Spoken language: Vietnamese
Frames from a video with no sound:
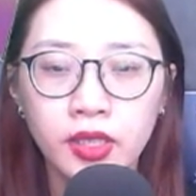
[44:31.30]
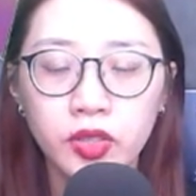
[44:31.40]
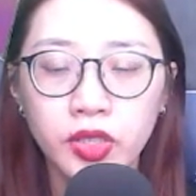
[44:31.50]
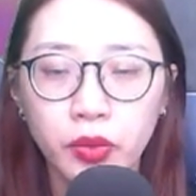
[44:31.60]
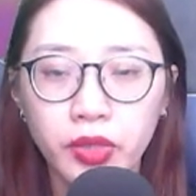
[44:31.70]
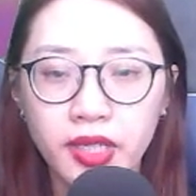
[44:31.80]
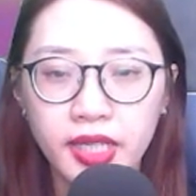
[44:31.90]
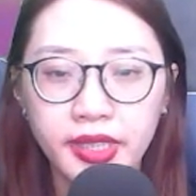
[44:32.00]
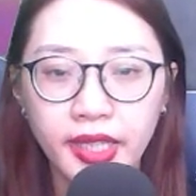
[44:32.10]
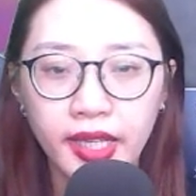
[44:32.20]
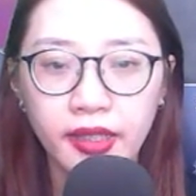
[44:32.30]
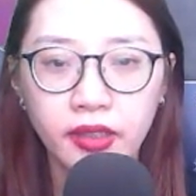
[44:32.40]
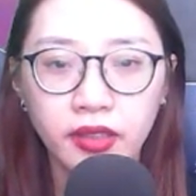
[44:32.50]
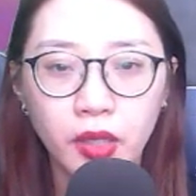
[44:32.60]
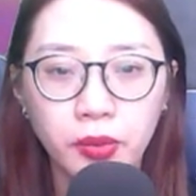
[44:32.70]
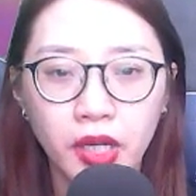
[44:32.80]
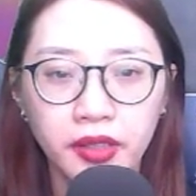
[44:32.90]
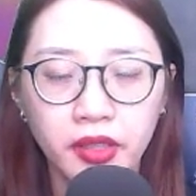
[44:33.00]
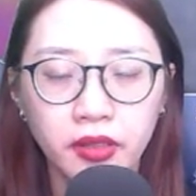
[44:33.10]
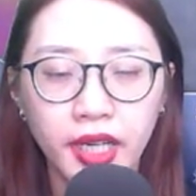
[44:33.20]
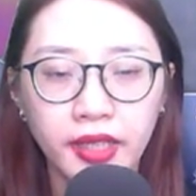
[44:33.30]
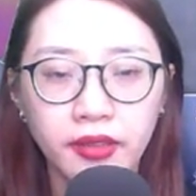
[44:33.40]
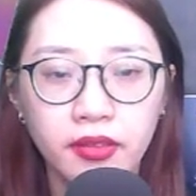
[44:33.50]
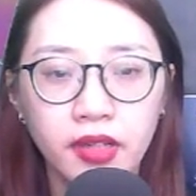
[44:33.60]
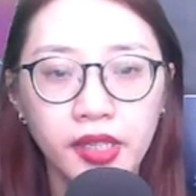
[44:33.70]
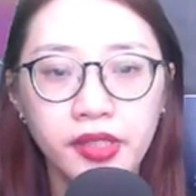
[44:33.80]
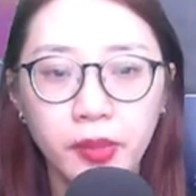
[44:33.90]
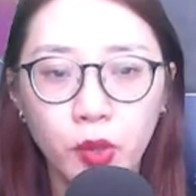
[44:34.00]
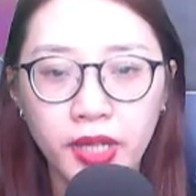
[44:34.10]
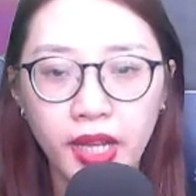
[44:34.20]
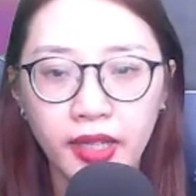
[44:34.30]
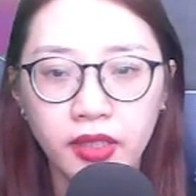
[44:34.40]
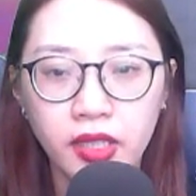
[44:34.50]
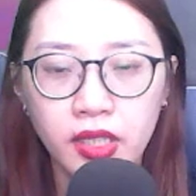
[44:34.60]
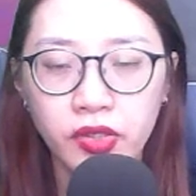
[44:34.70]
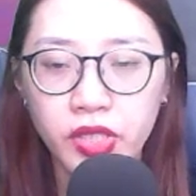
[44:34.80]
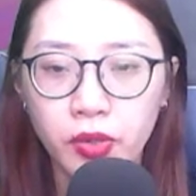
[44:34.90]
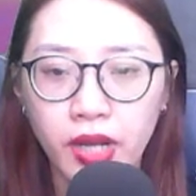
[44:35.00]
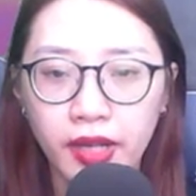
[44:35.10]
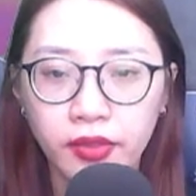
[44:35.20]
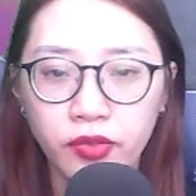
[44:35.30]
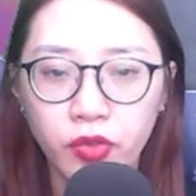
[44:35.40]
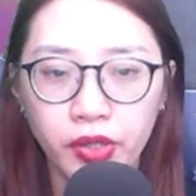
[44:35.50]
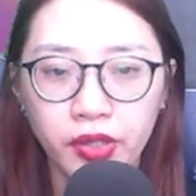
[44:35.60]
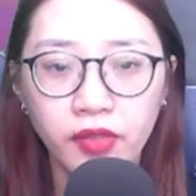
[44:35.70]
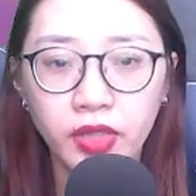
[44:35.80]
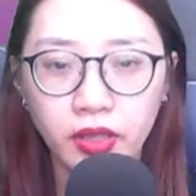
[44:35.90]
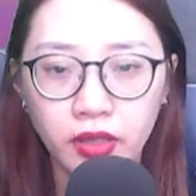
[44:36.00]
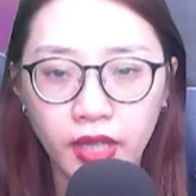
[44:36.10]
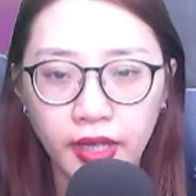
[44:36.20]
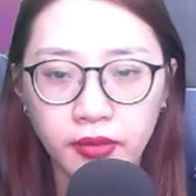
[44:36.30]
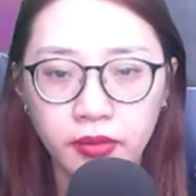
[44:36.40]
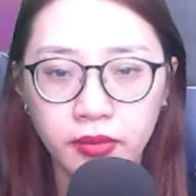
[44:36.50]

Sau khi lên xe, không đợi Từ Thanh lấy giấy bút ra, Triệu Hằng vội nói với Từ Thanh.